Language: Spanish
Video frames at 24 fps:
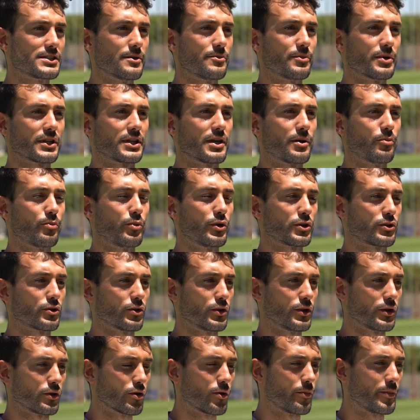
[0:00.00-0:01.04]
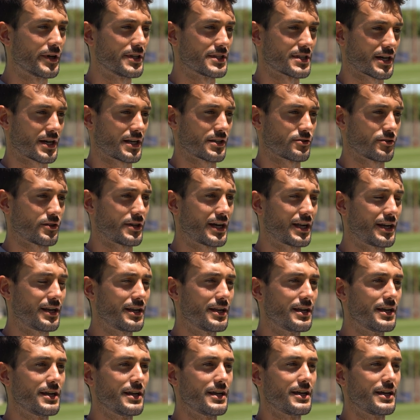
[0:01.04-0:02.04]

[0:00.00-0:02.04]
siempre están puestos de Copa Internacional.